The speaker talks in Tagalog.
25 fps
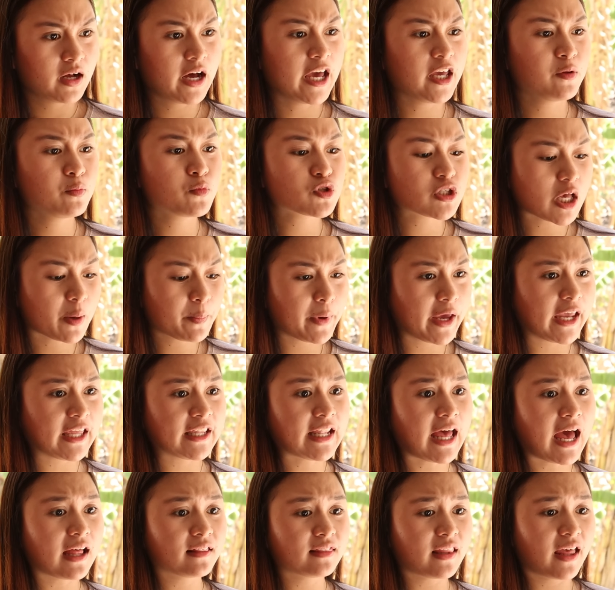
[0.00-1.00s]
Ngayon mo
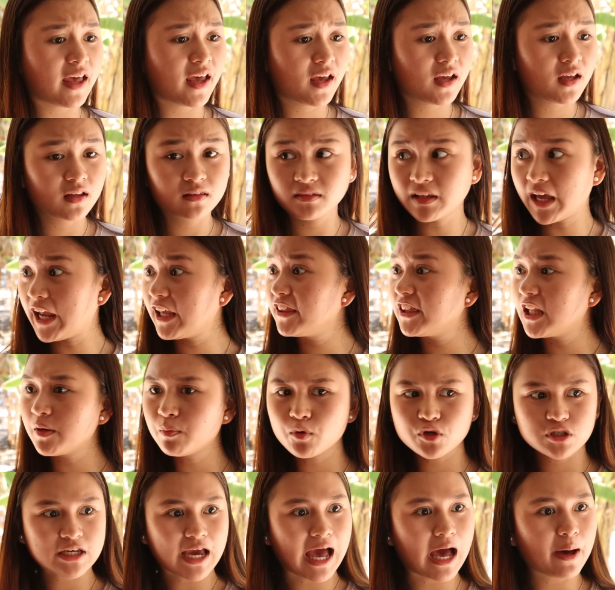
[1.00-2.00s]
sabihin, ate, na
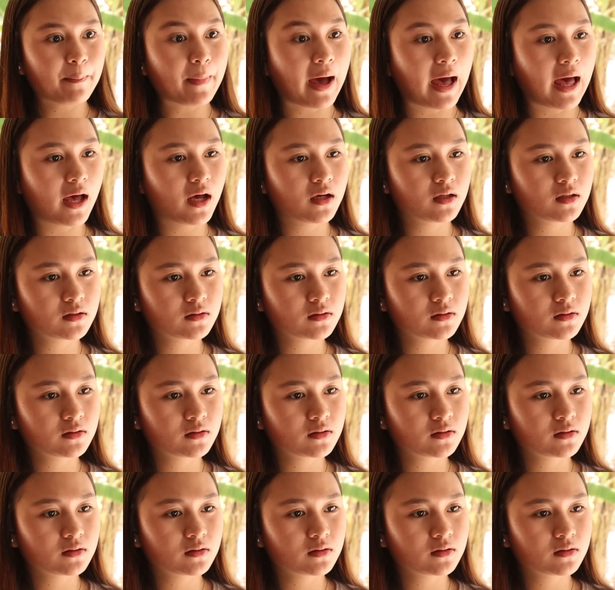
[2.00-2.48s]
hindi mo siya ama